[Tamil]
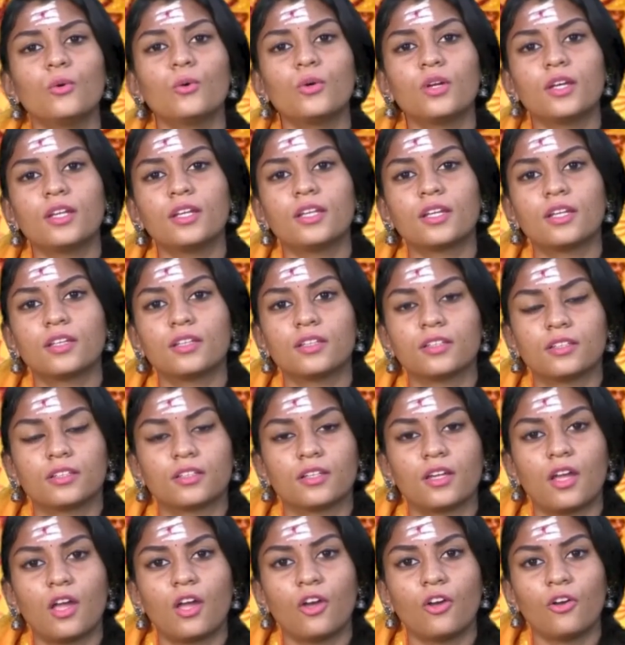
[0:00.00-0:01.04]
உங்களுக்கு
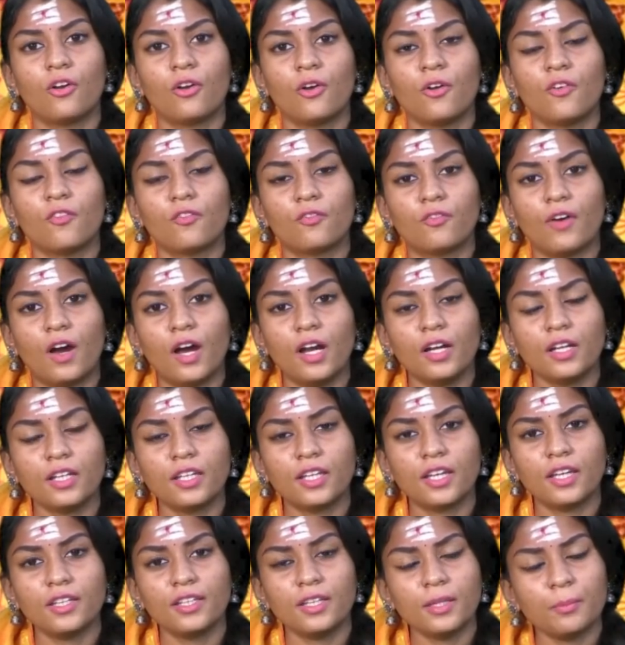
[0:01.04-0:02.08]

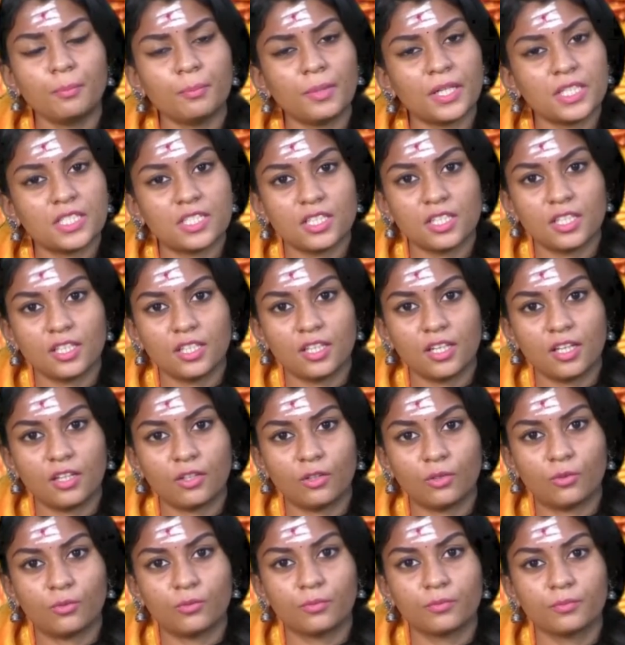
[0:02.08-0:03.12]
வாழ்க்கையே பிரச்சனையாக
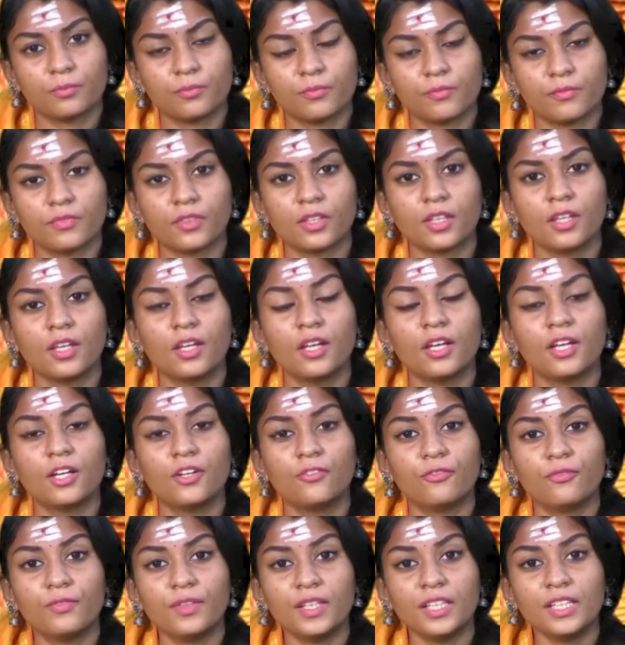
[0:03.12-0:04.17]
இருக்கும்
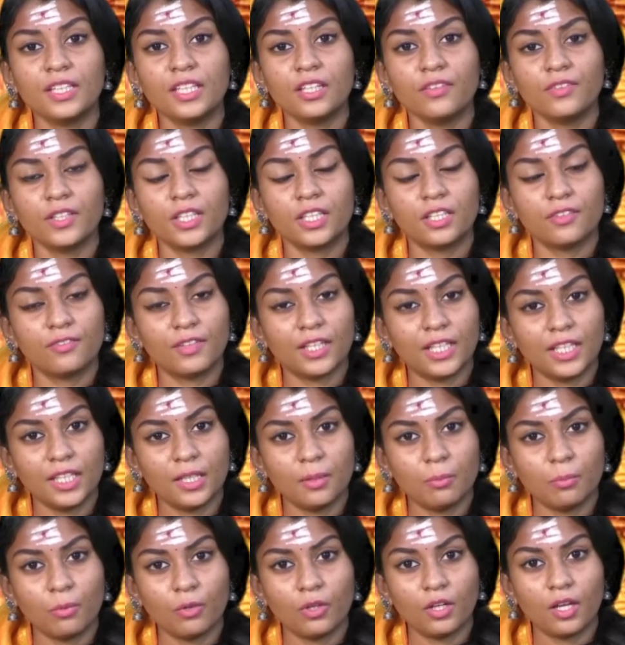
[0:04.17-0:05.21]
வீட்டை விட்டு
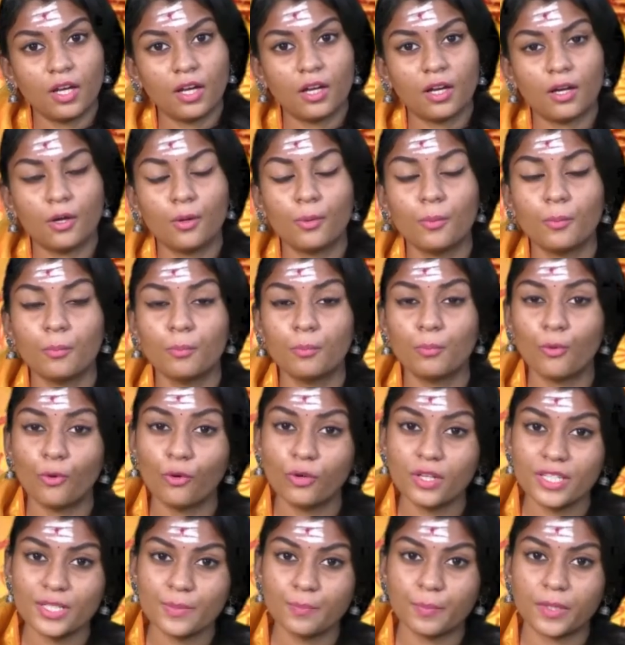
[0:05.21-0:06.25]
வெளியே போனால்
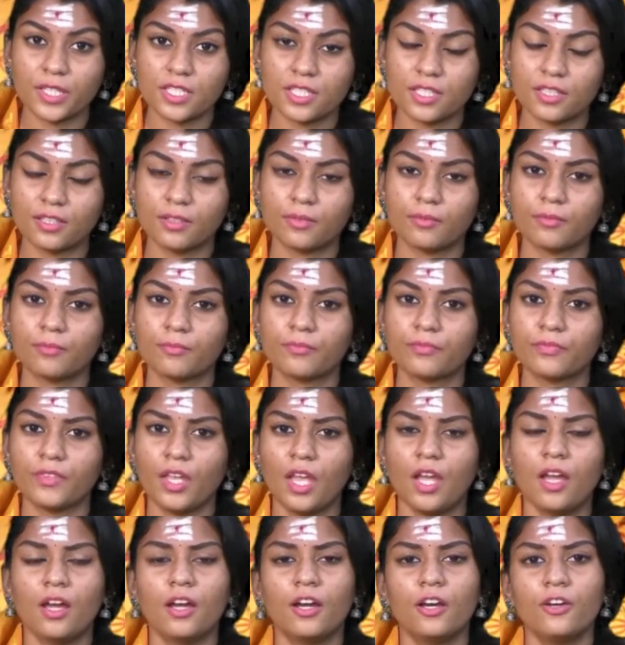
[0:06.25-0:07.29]
போலீஸ் பிரச்சனை
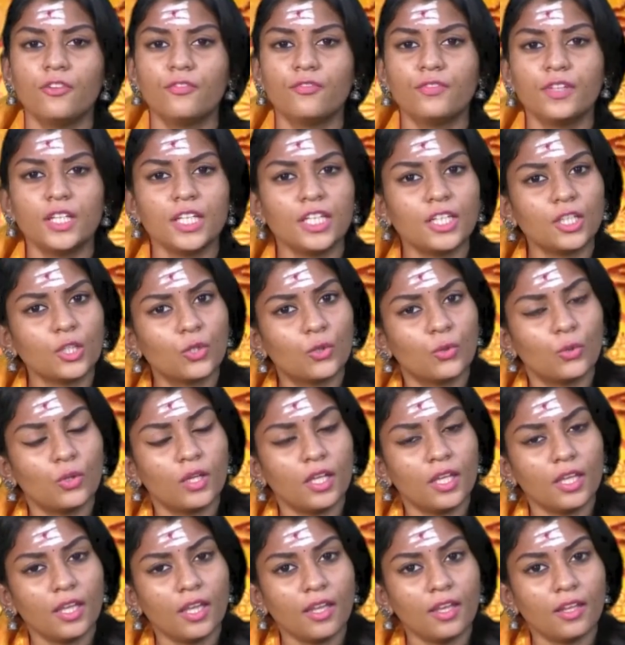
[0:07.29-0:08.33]

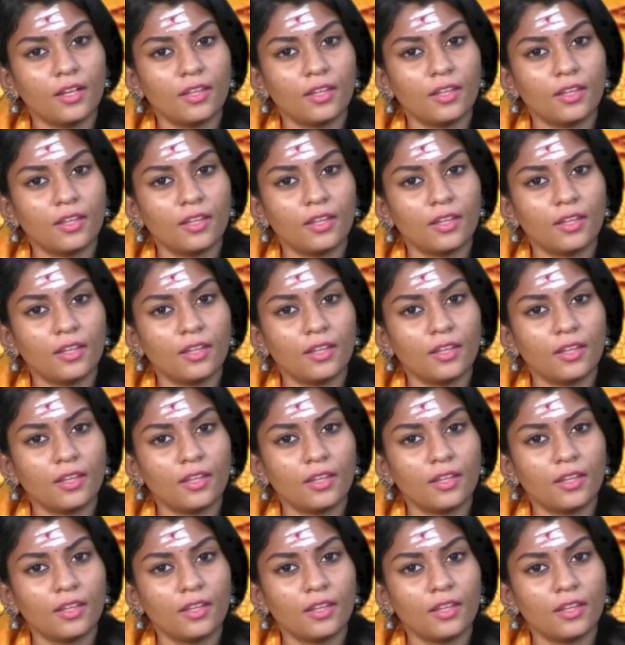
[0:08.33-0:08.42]
வீட்டுக்குள்ளேயே